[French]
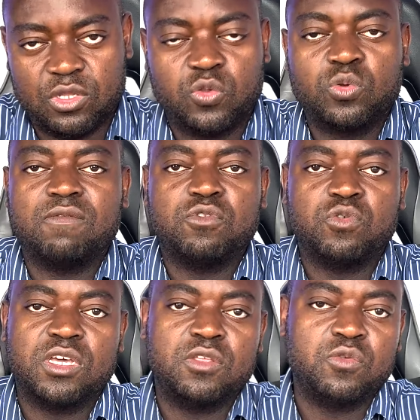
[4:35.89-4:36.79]
En tout cas, vous
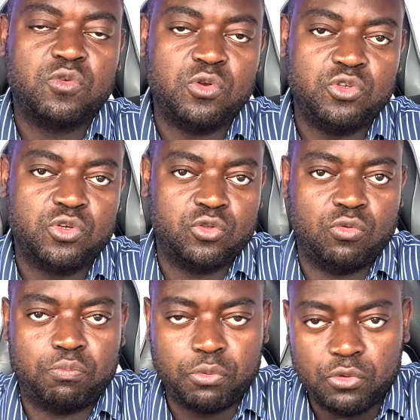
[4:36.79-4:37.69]
aurez une culture de
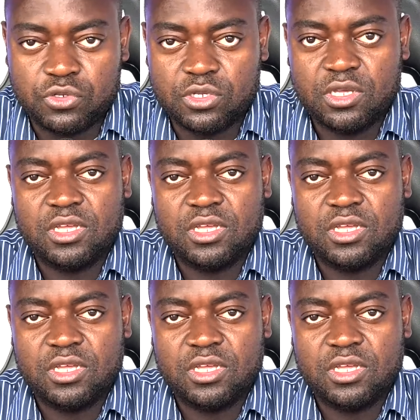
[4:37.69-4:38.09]
plus